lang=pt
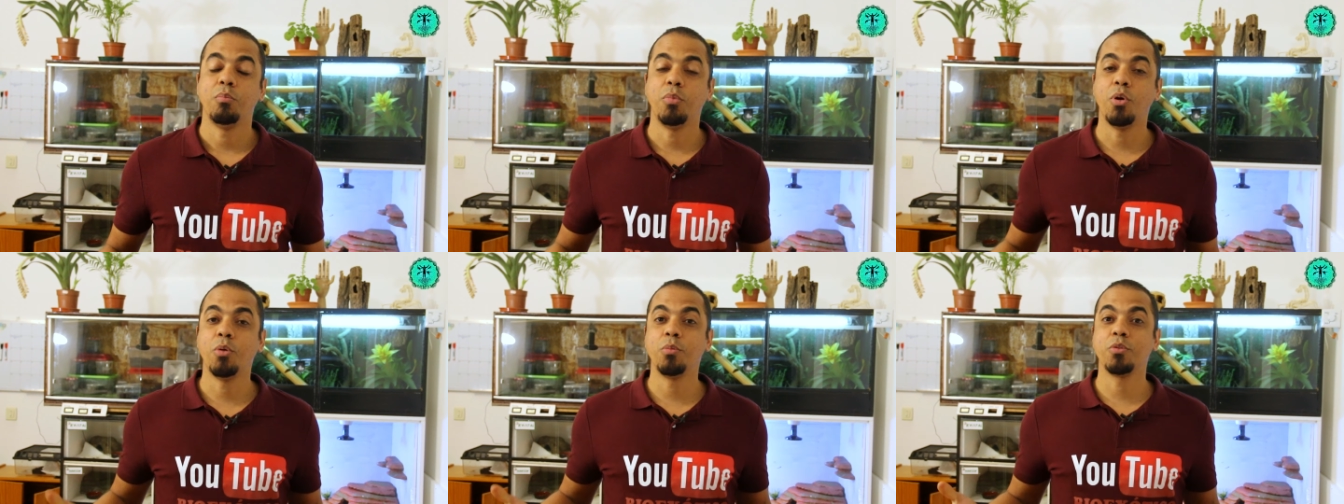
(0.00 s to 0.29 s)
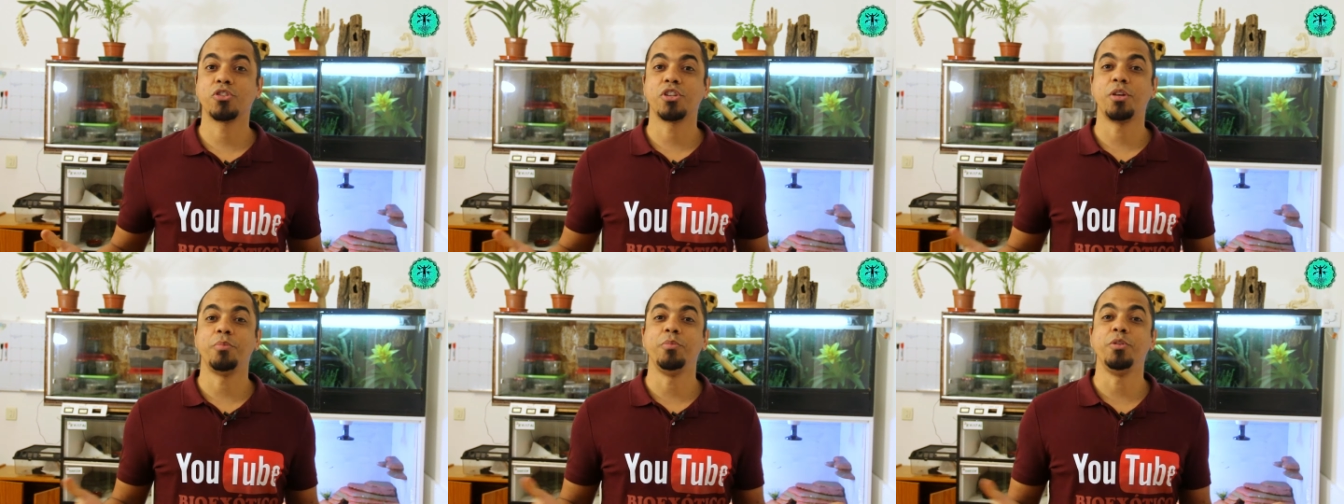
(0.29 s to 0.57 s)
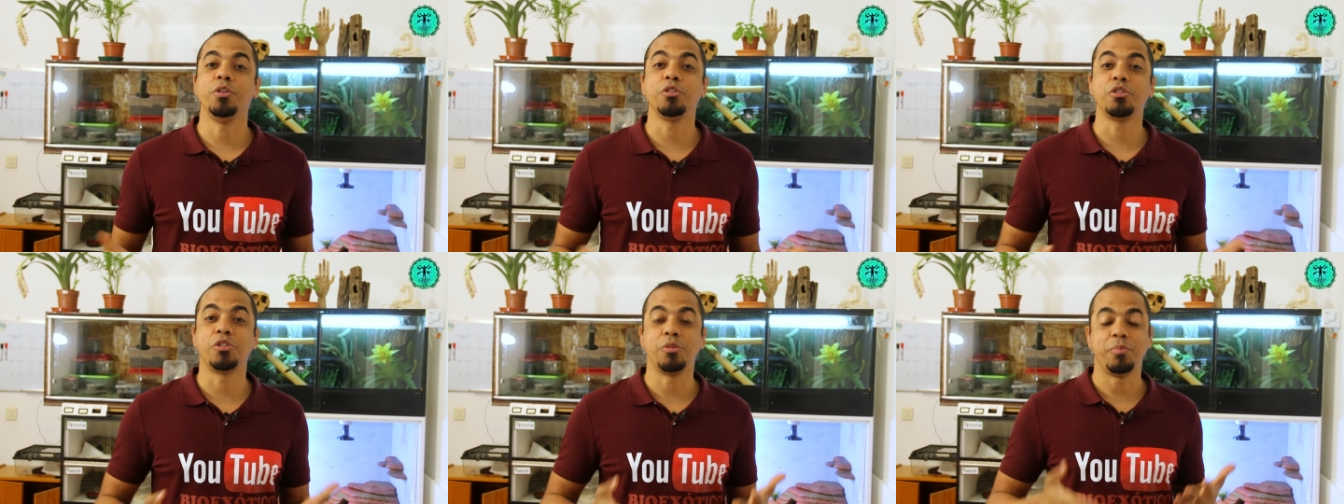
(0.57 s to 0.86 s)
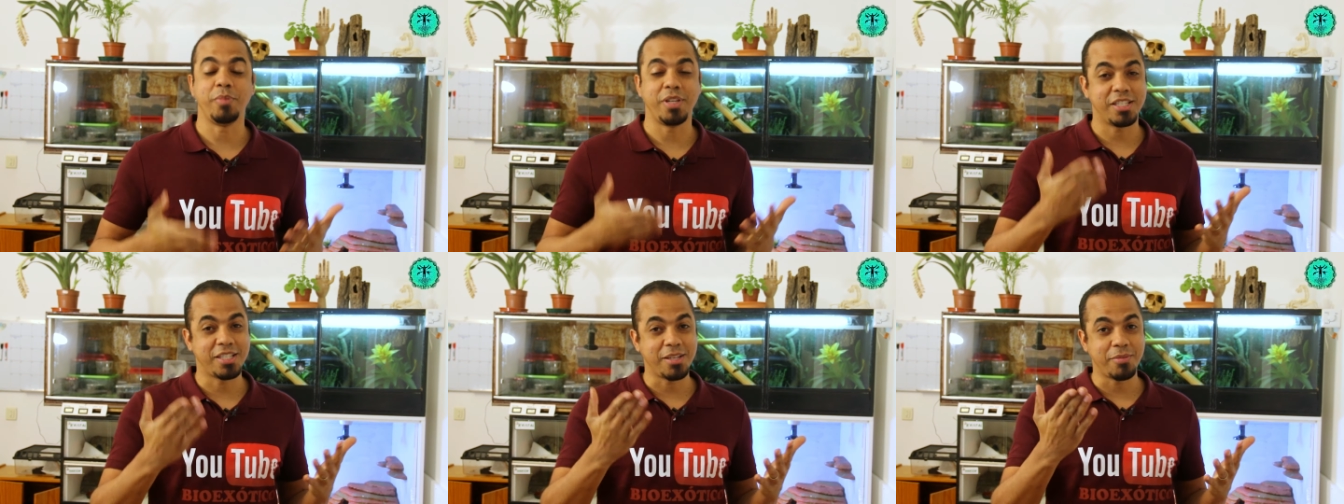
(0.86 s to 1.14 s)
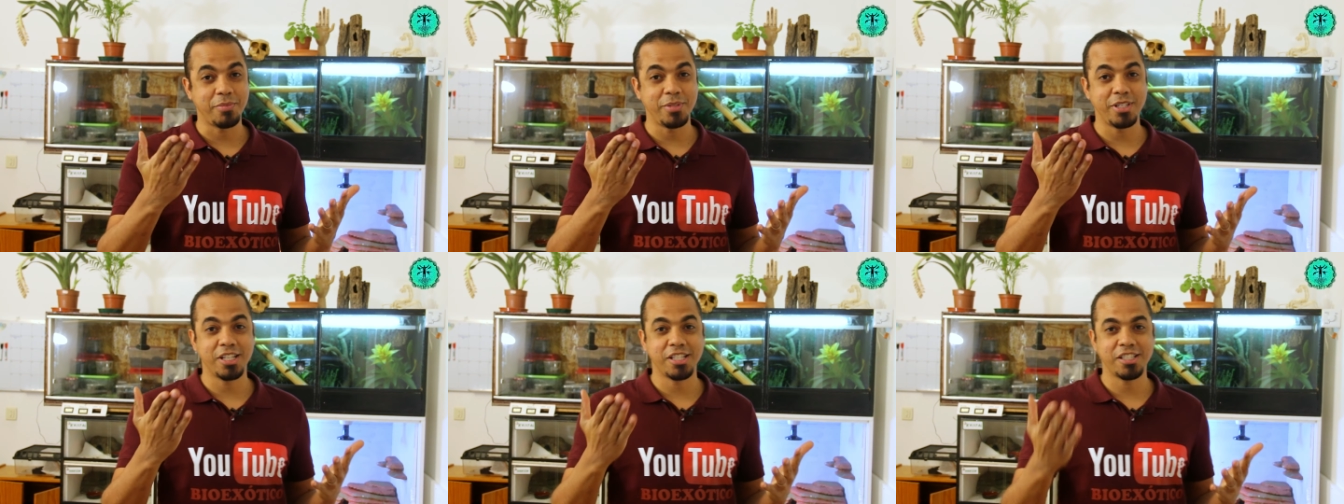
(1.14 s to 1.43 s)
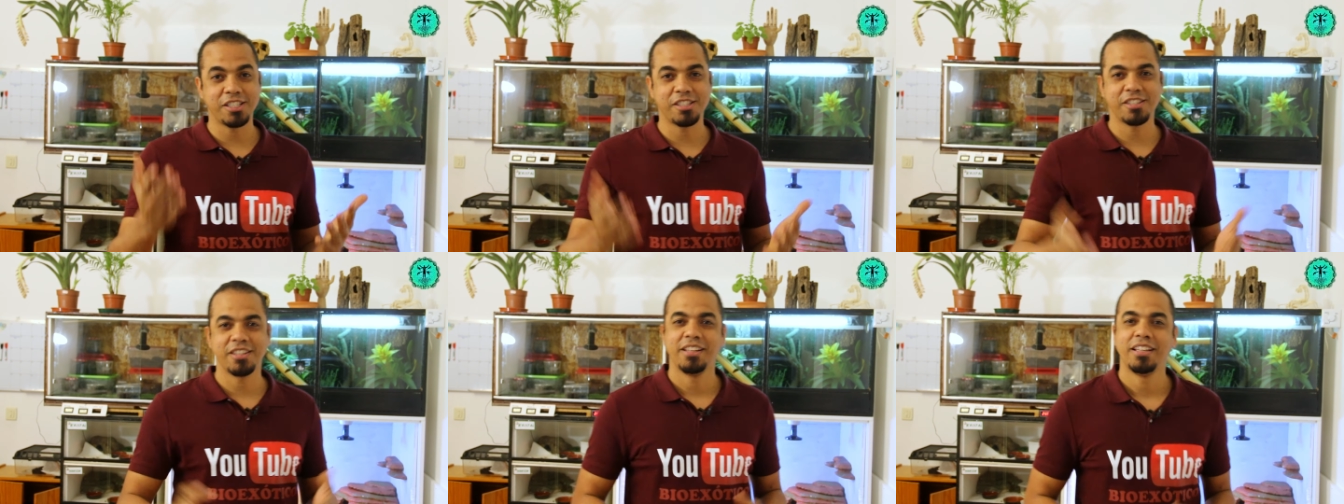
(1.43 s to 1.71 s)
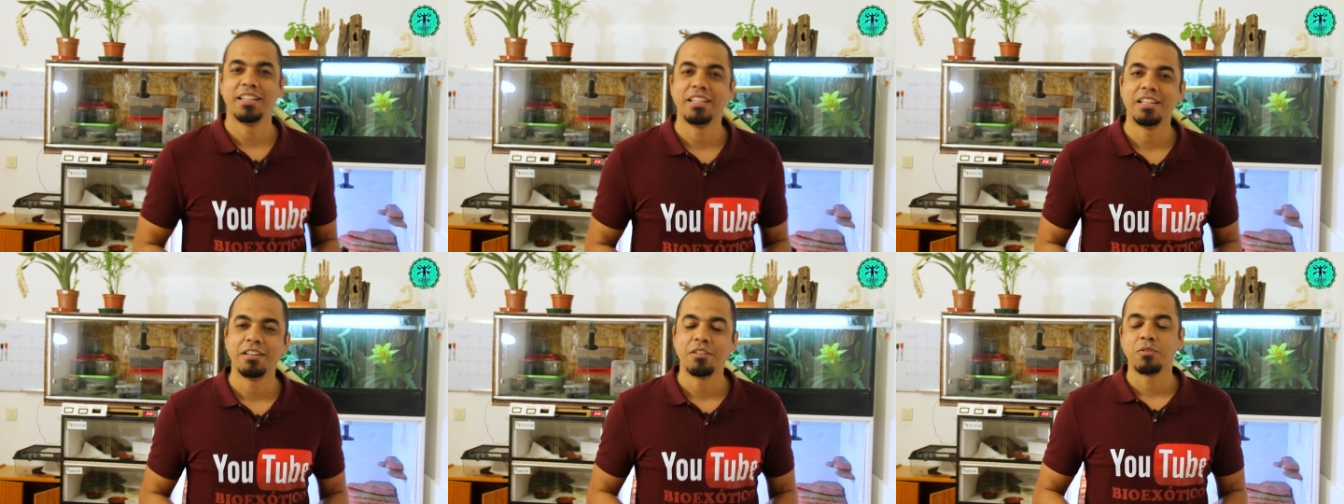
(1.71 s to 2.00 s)
Bom, meus amigos e minhas amigas,
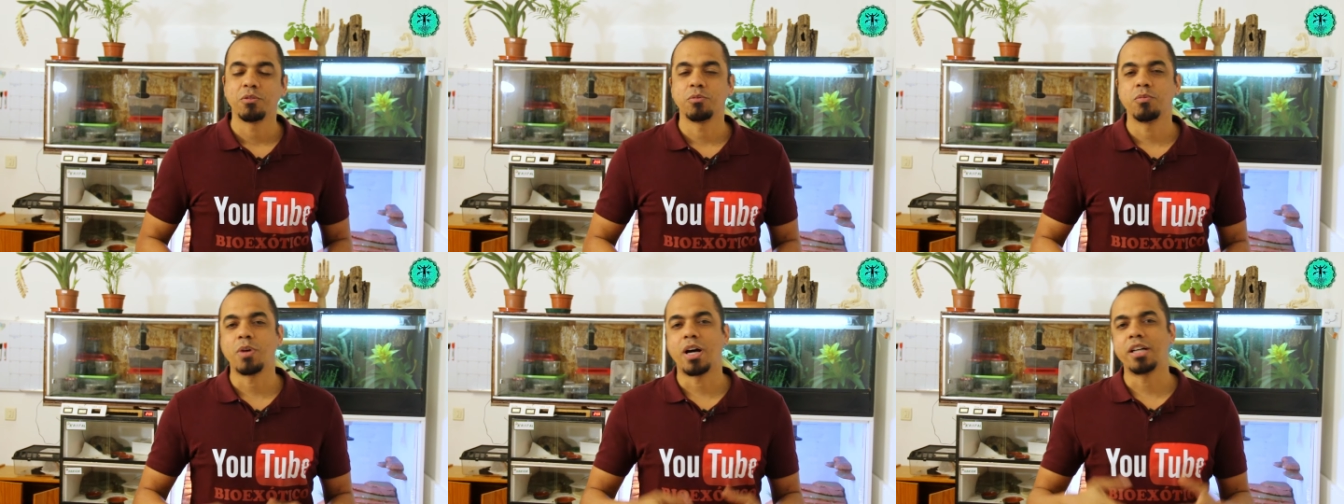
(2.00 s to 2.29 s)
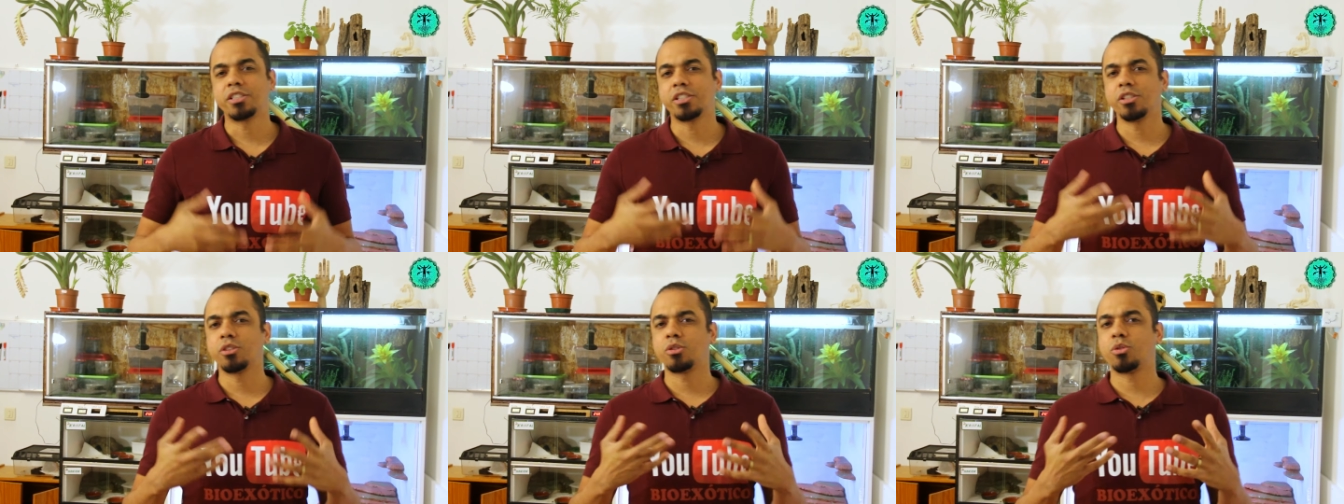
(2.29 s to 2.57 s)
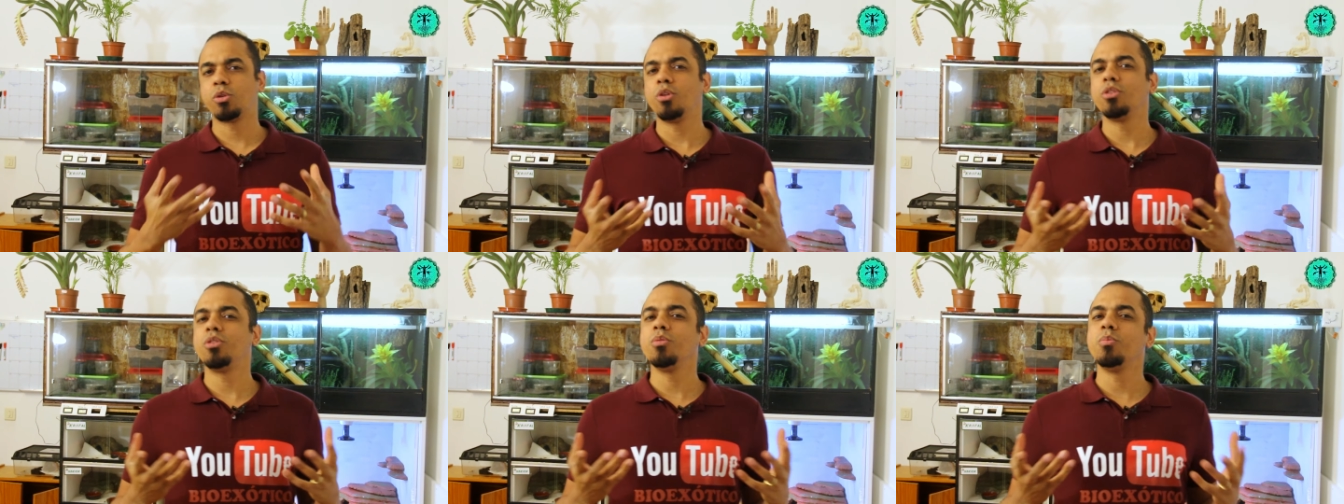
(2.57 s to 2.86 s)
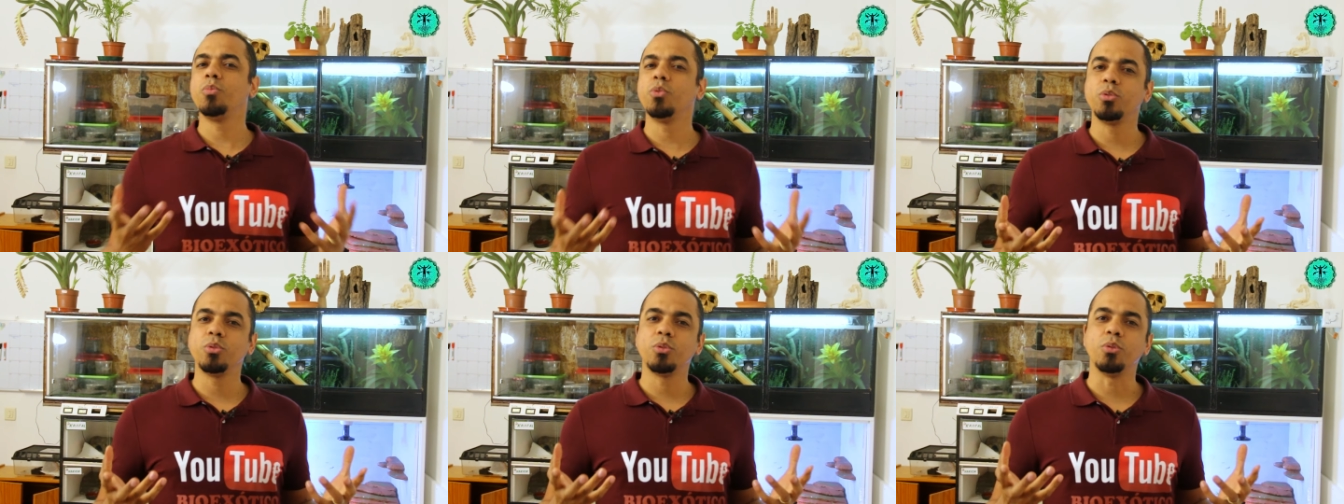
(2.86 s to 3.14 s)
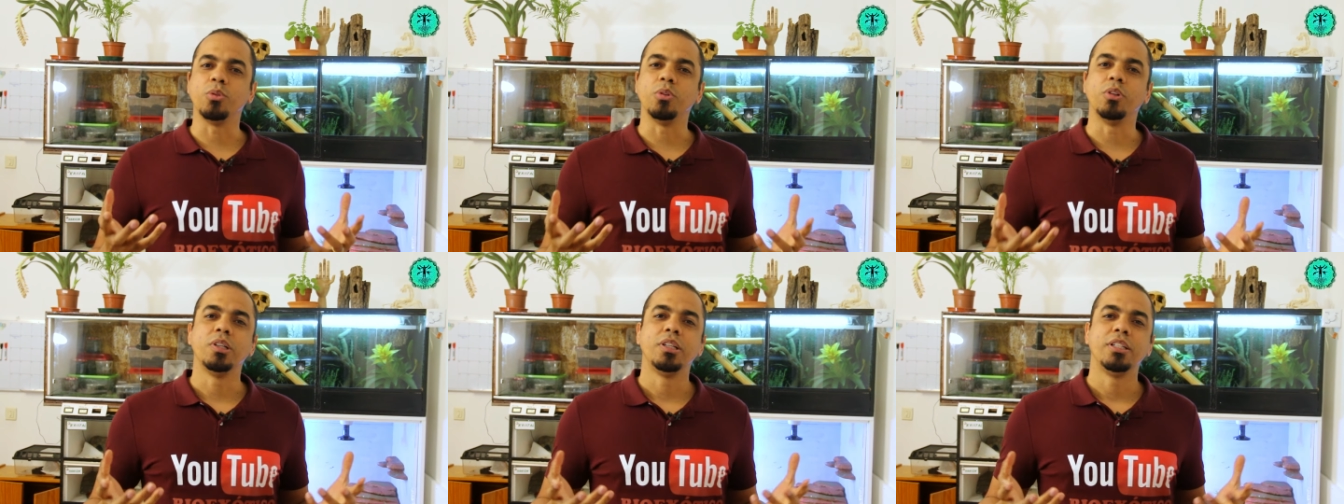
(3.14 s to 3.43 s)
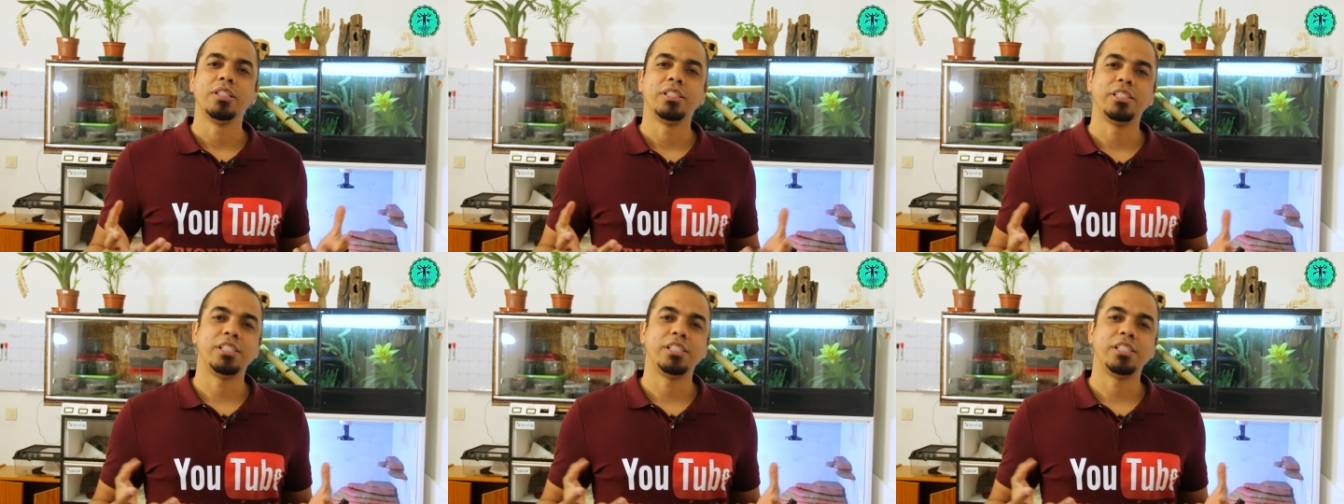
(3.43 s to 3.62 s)
acho que todo mundo